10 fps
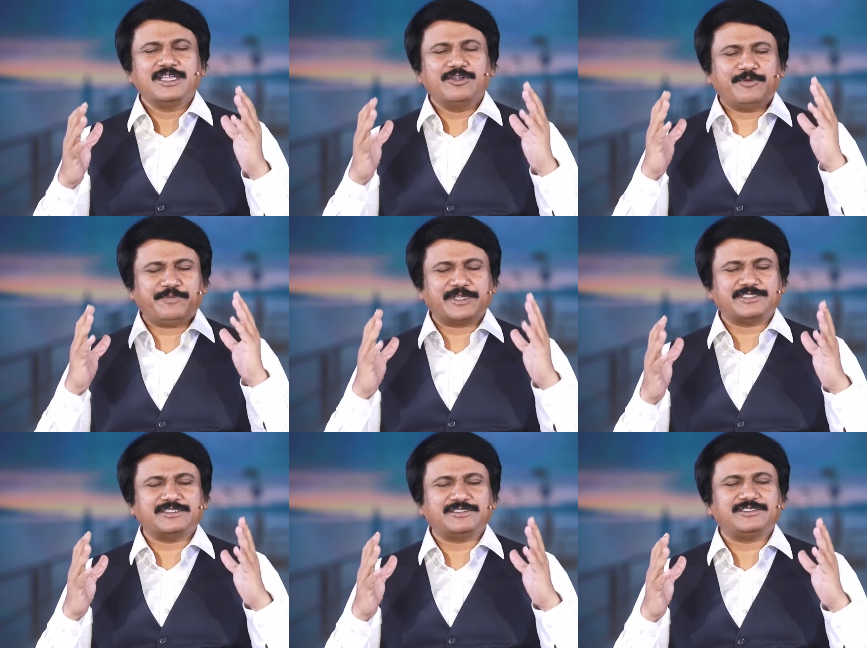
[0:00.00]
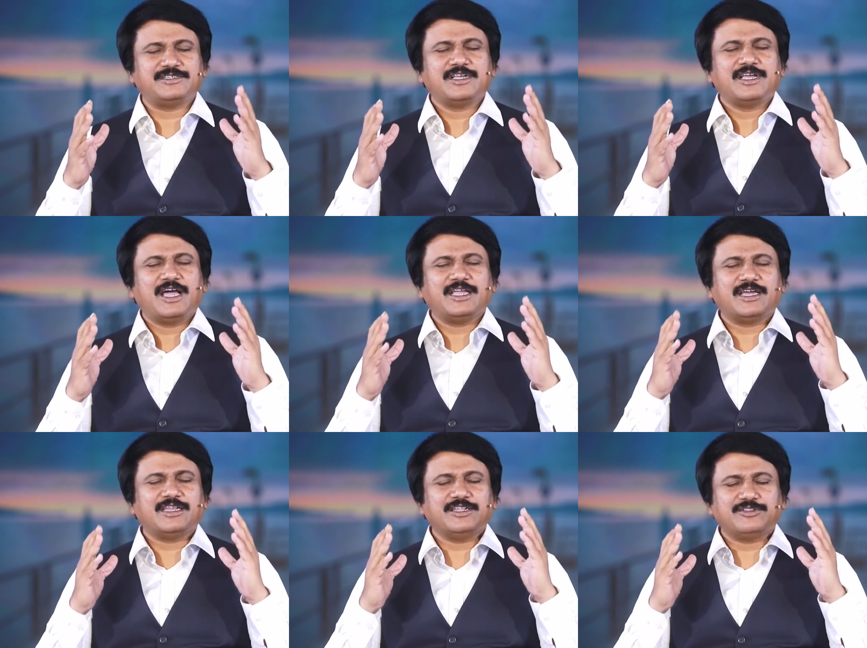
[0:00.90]
యువర్ ప్రజెన్స్
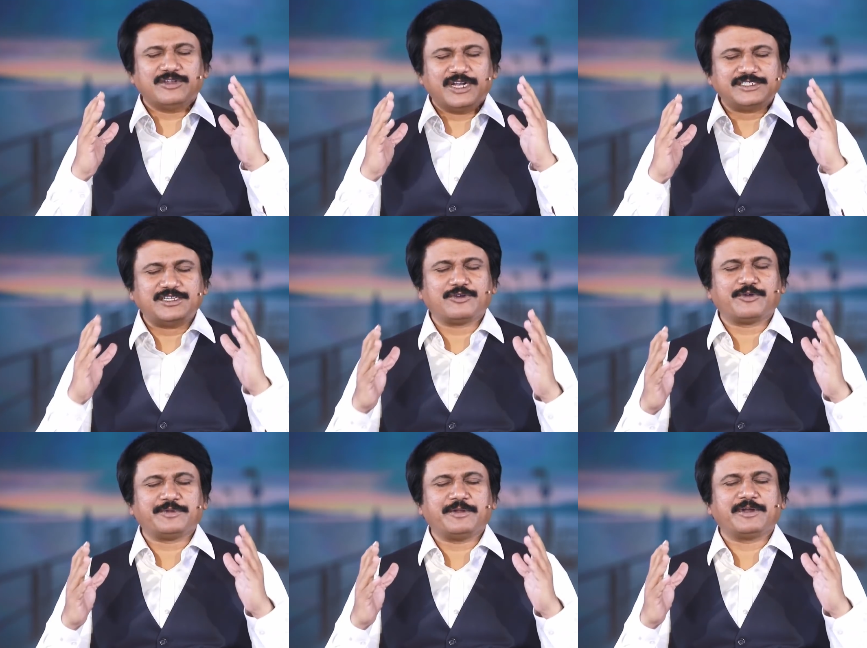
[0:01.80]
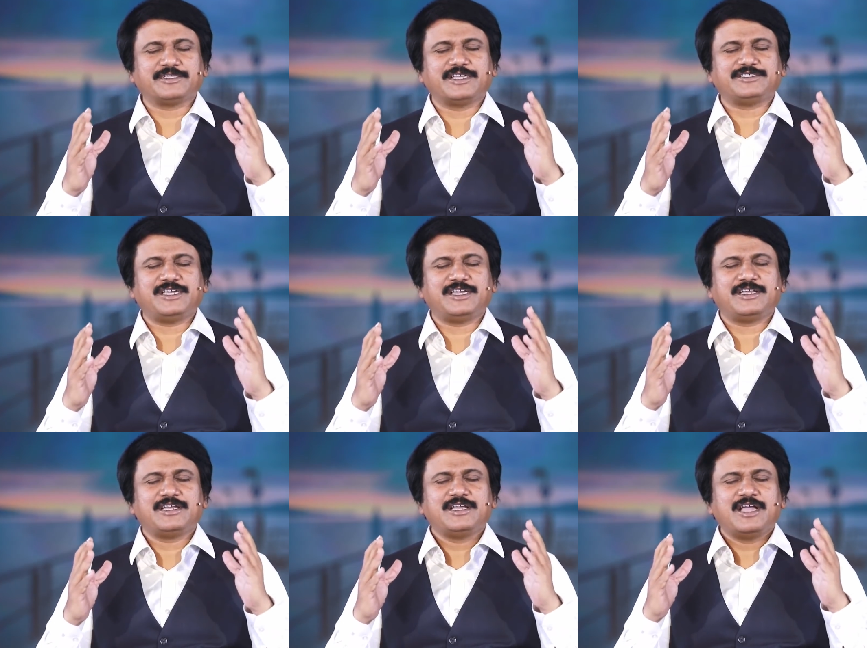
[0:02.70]
అయ్యా నీతో నడిచే కృపలో మాకు
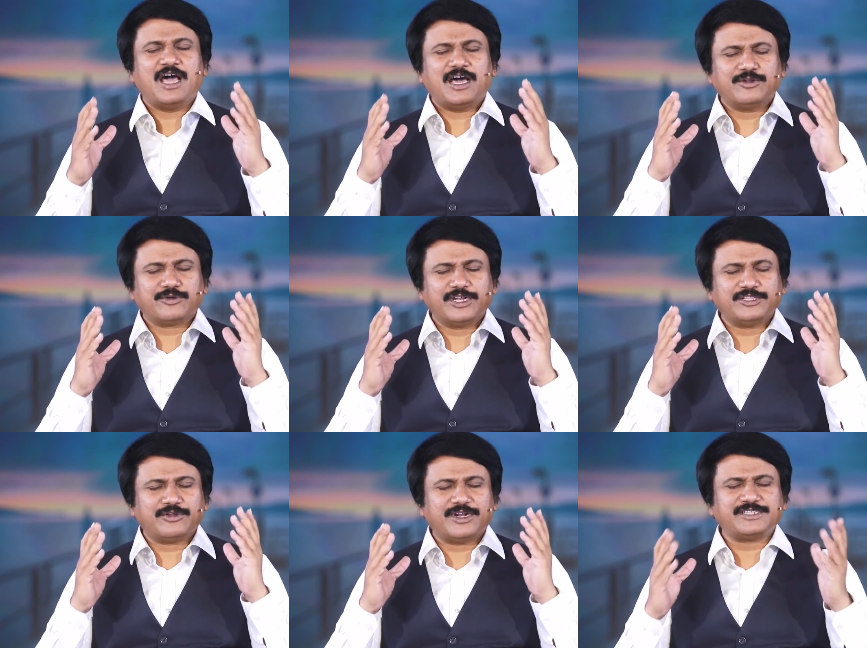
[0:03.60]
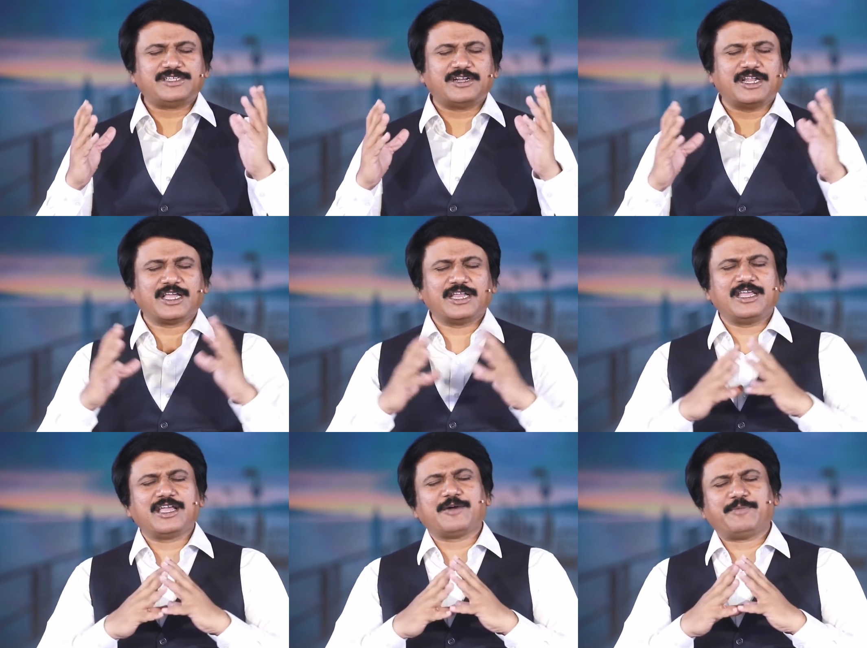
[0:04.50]
దయచేయండి హానుకు నీతో నడిచాడు ఆయనకి
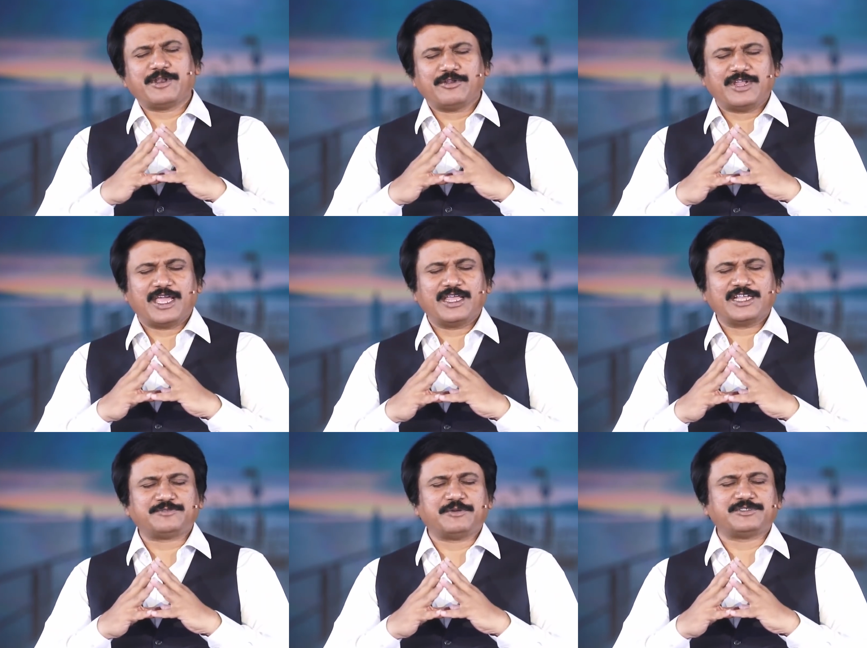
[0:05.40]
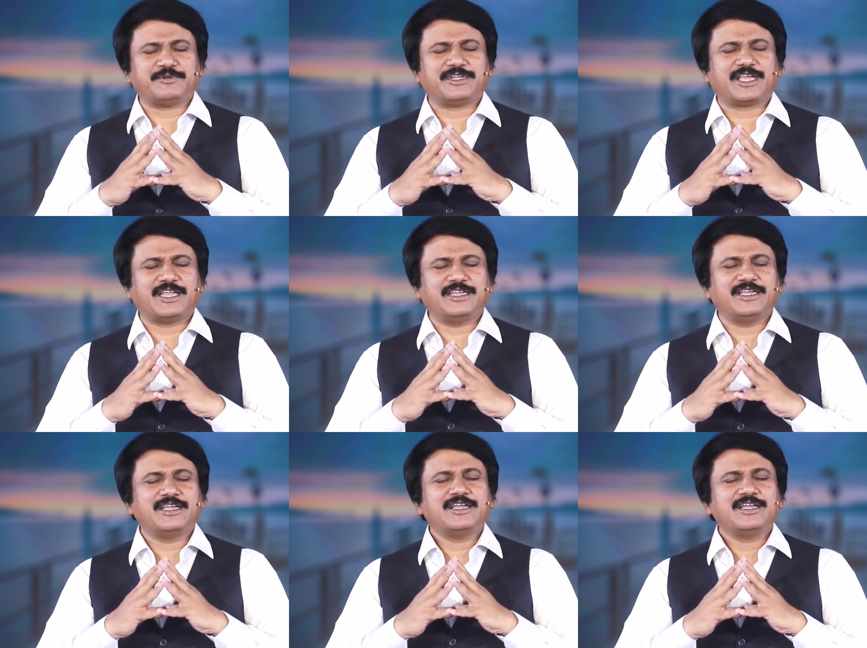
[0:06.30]
అనేక పనులు ఉన్నాయి రెస్పాన్సిబిలిటీ కానీ